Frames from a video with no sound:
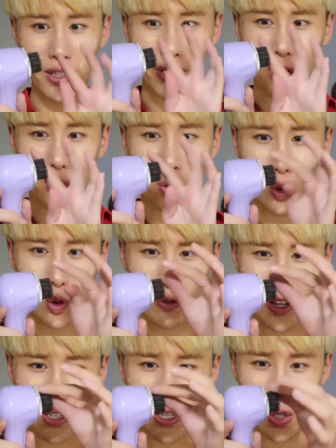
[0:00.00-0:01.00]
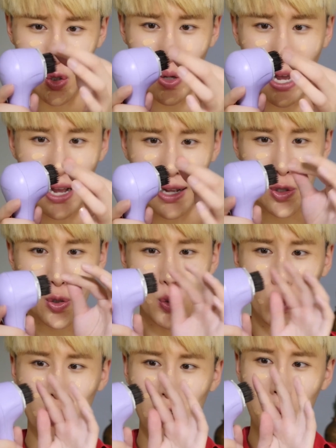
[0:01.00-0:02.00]
这种粉底刷，啊，这
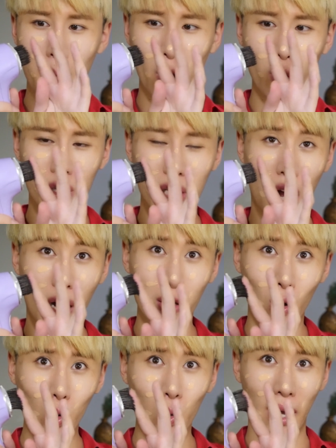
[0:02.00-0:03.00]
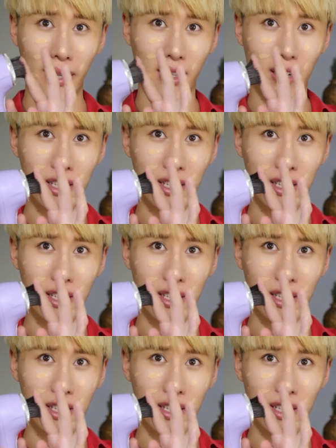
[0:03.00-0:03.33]
种刷毛有长有短的，